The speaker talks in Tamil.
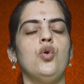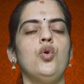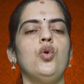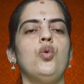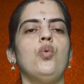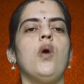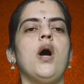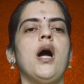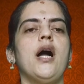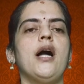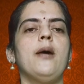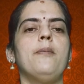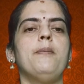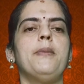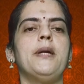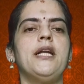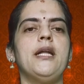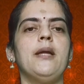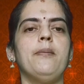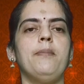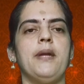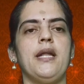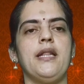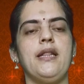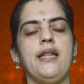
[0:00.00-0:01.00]

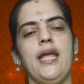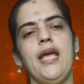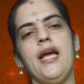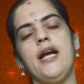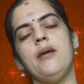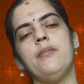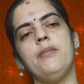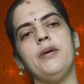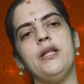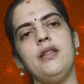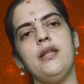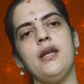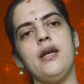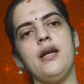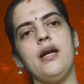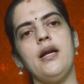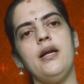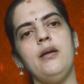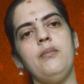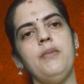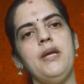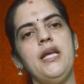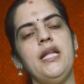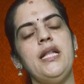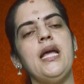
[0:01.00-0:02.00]
உருவாக்கப்பட்ட பிரத்யேக
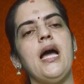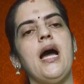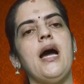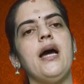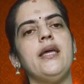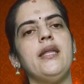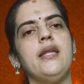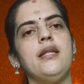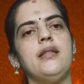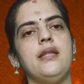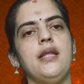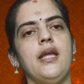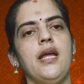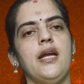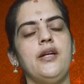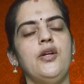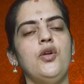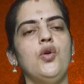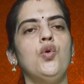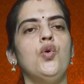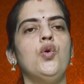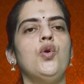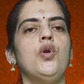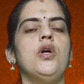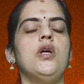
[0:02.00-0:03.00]
மந்திரங்கள் மீதி ஆயிரத்தி
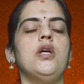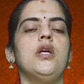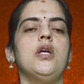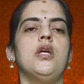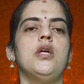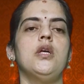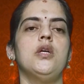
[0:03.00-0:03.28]
எண்ணூறு